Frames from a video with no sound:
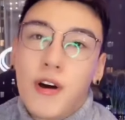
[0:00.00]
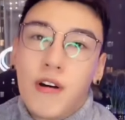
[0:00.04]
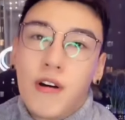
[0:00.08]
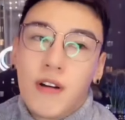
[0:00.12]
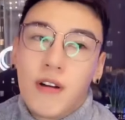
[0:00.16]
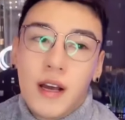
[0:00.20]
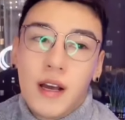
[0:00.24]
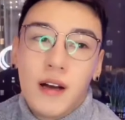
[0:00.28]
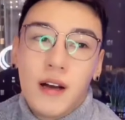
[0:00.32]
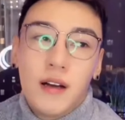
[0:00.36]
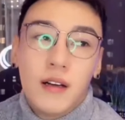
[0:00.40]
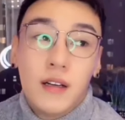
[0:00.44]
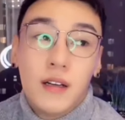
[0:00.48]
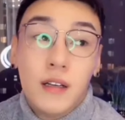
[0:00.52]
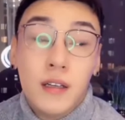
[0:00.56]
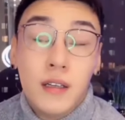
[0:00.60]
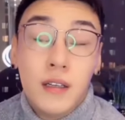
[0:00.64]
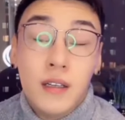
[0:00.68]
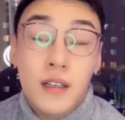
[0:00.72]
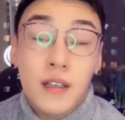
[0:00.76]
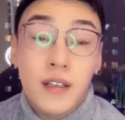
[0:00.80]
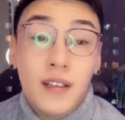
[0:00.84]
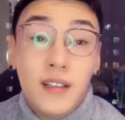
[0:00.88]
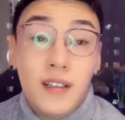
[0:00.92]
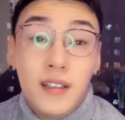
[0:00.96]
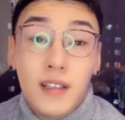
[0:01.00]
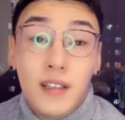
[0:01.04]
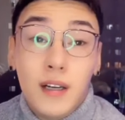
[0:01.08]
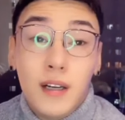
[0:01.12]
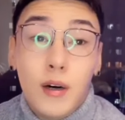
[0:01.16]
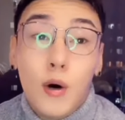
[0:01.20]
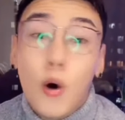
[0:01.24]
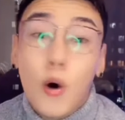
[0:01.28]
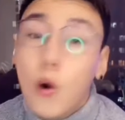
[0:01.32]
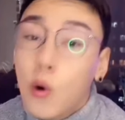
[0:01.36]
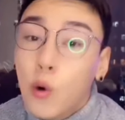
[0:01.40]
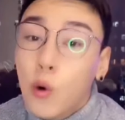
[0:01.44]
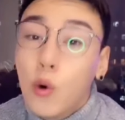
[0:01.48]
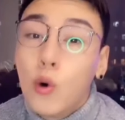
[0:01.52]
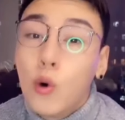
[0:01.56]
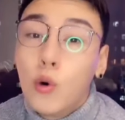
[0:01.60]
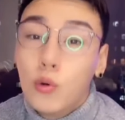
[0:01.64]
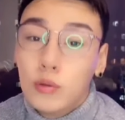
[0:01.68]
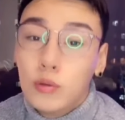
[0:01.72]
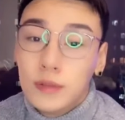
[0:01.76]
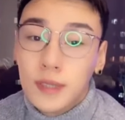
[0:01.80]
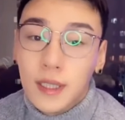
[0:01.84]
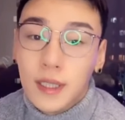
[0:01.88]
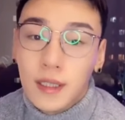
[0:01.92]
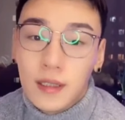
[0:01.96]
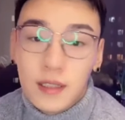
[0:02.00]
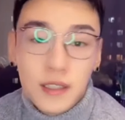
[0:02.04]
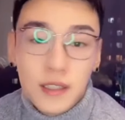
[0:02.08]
漂亮。然后红红的